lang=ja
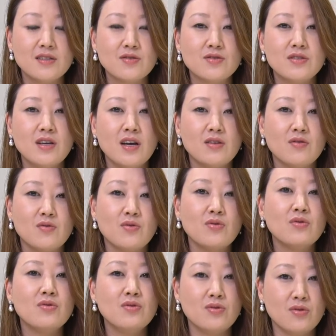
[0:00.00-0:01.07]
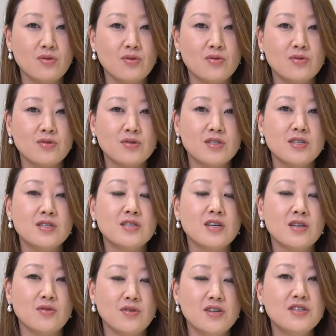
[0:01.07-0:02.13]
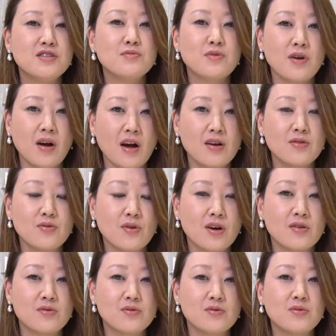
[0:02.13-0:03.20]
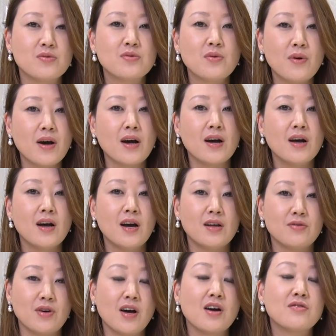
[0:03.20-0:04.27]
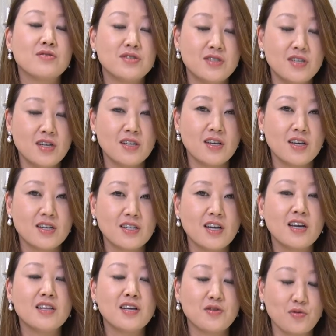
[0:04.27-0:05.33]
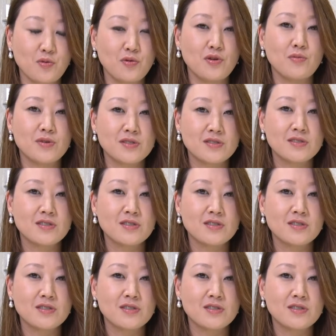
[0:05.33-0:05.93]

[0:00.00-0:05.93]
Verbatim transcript: そしてあのどういう人生のリズムがあるのかということはあの把握していただきたいなと思います。